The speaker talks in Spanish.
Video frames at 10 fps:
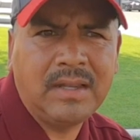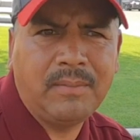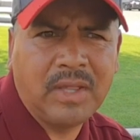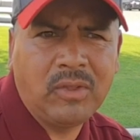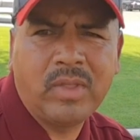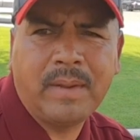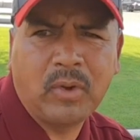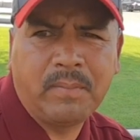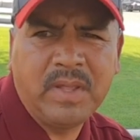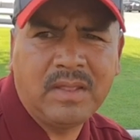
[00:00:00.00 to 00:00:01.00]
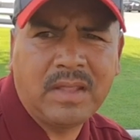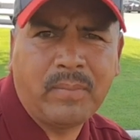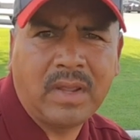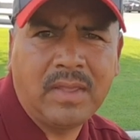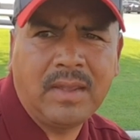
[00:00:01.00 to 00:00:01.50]
Alguien me dio una propinita
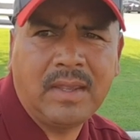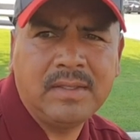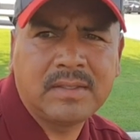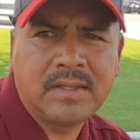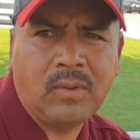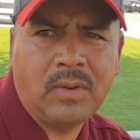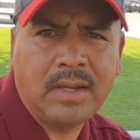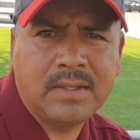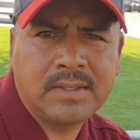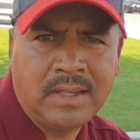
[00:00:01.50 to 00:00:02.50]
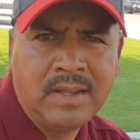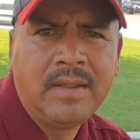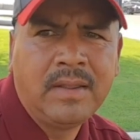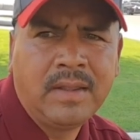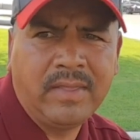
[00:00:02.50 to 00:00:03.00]
por ahí de 15 dólares
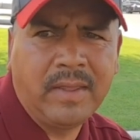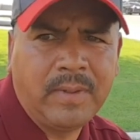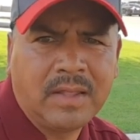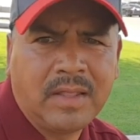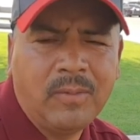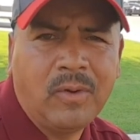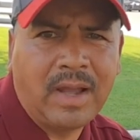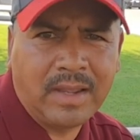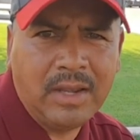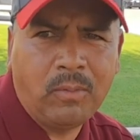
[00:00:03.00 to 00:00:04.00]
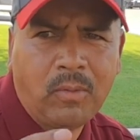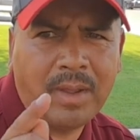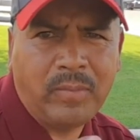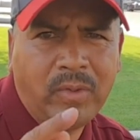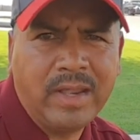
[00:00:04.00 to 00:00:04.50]
en efectivo. Aquí lo
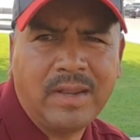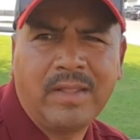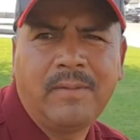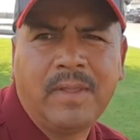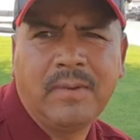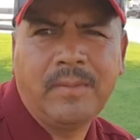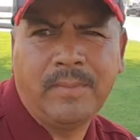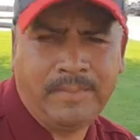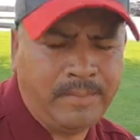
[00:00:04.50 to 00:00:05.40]
voy a poner en el video.